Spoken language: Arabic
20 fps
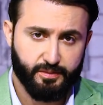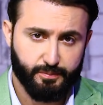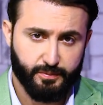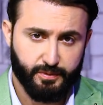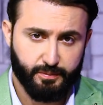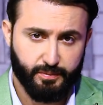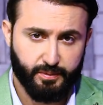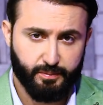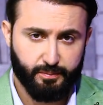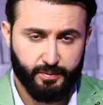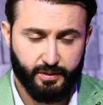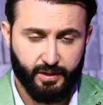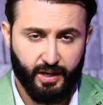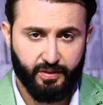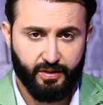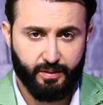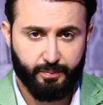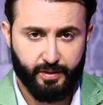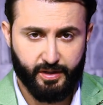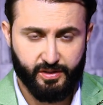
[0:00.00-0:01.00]
من, من
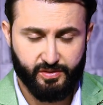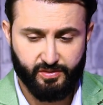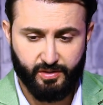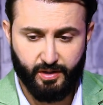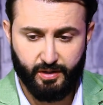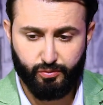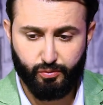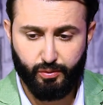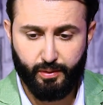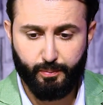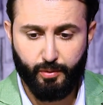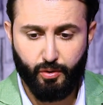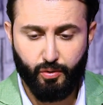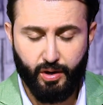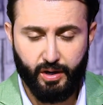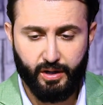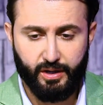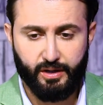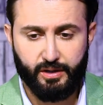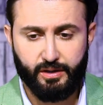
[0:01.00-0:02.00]
هذه المنصات
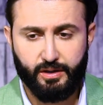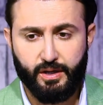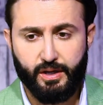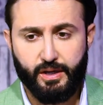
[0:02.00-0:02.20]
والمواقع